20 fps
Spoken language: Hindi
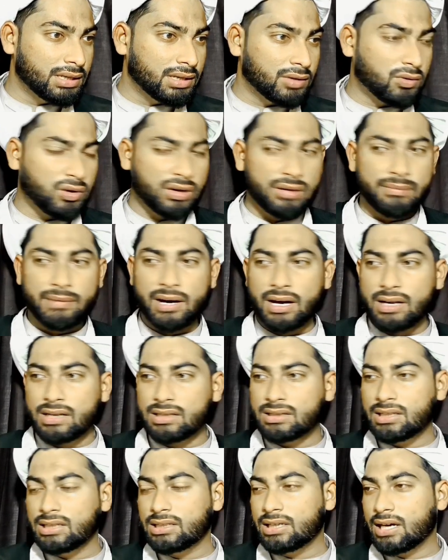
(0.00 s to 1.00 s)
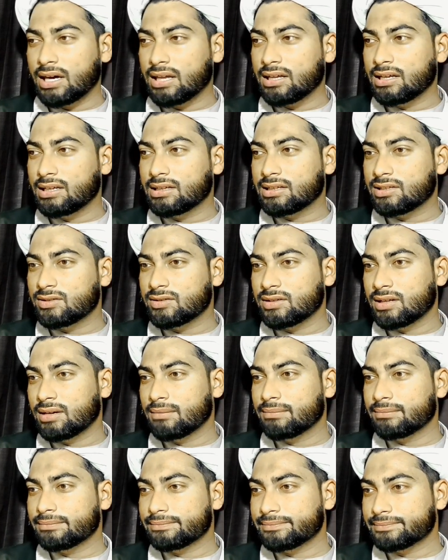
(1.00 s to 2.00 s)
कोई बारिश नहीं आ रही थी
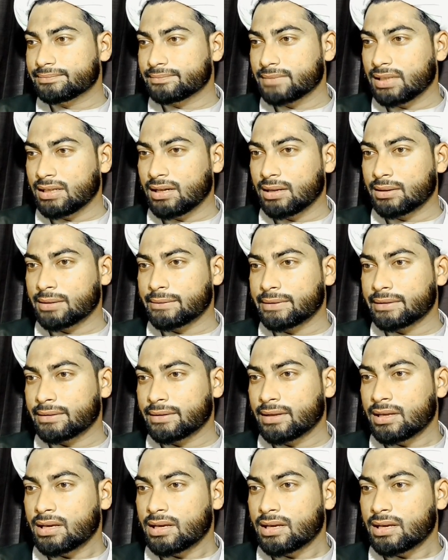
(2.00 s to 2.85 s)
जनाब मिला कर